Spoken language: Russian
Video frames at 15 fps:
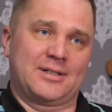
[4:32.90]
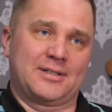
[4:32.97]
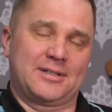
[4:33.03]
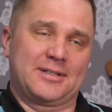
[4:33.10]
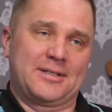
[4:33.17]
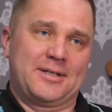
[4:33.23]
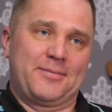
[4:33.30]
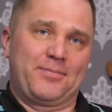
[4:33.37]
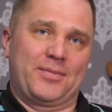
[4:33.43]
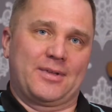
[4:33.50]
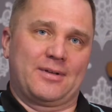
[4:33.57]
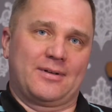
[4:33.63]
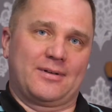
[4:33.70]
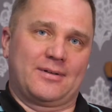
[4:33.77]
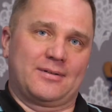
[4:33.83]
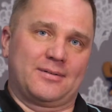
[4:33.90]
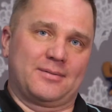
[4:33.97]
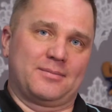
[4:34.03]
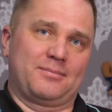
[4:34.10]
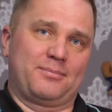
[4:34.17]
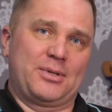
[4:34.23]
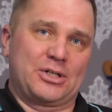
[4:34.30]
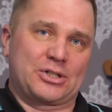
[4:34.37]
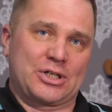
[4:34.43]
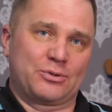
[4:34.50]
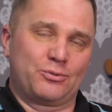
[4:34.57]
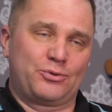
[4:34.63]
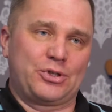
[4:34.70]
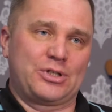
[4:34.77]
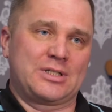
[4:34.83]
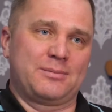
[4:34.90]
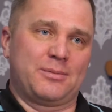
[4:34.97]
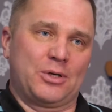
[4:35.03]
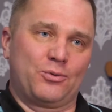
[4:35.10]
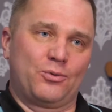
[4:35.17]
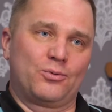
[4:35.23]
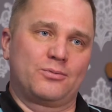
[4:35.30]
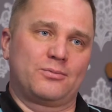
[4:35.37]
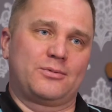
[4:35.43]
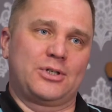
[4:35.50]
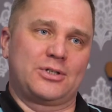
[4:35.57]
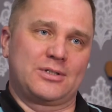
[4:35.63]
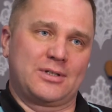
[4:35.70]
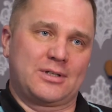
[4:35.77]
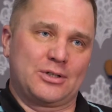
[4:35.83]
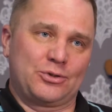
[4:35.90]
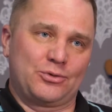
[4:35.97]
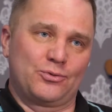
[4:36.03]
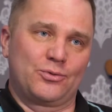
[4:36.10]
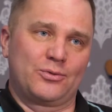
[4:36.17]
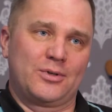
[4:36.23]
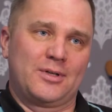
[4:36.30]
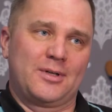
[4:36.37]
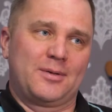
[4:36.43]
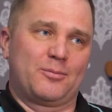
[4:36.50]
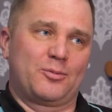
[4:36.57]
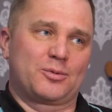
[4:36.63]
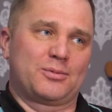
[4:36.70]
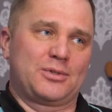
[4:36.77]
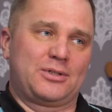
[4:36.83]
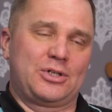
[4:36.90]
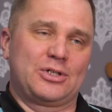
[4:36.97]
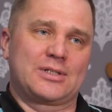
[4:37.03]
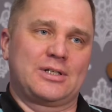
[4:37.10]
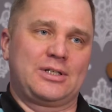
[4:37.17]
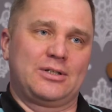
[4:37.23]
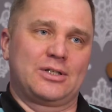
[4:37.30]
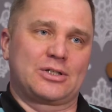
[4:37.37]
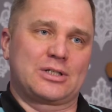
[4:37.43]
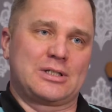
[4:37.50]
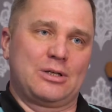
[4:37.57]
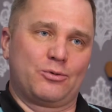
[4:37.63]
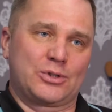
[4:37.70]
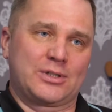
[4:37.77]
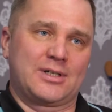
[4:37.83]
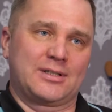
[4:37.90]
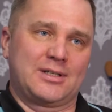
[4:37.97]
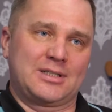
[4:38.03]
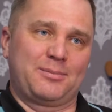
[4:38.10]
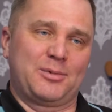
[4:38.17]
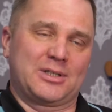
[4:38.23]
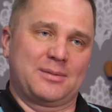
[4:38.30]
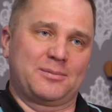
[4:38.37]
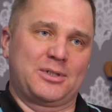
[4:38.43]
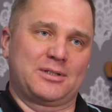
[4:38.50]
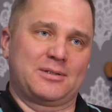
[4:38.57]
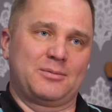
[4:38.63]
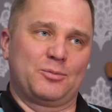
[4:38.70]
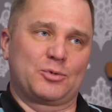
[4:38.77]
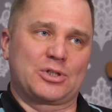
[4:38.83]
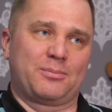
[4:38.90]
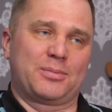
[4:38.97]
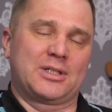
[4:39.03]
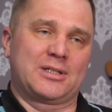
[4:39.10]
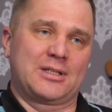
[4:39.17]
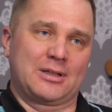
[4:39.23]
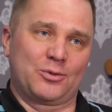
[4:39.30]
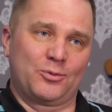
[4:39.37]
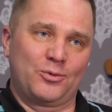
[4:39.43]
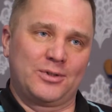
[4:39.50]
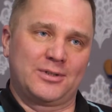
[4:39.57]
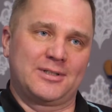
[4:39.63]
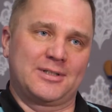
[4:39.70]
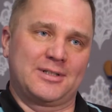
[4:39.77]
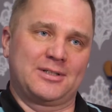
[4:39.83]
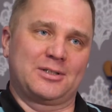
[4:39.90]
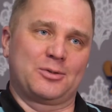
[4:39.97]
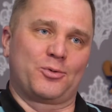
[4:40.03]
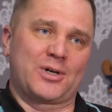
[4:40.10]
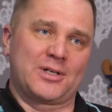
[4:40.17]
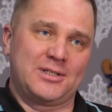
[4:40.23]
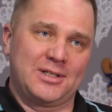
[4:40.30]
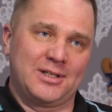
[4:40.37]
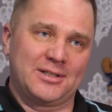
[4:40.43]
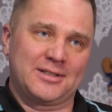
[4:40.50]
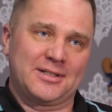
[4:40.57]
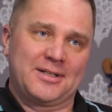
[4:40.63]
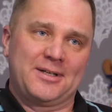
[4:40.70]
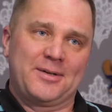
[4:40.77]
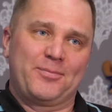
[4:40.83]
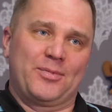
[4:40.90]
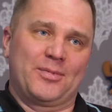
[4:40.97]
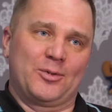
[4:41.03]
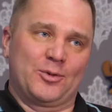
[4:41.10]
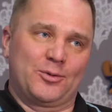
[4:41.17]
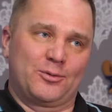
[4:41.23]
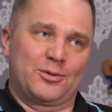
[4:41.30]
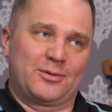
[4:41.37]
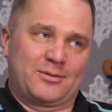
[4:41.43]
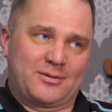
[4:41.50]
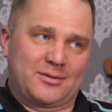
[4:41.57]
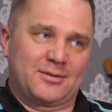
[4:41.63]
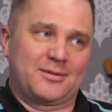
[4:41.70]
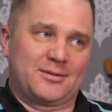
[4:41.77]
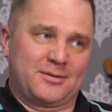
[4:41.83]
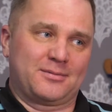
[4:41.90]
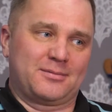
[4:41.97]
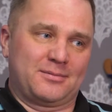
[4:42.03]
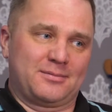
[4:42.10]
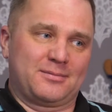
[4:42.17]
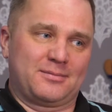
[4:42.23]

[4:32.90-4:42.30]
надо э, перешагнуть через «не могу», через «не хочу», может быть, через какие-то даже слезы, когда тебя там где-то немножко подтолкнули, да, где-то уронили. Но вот э,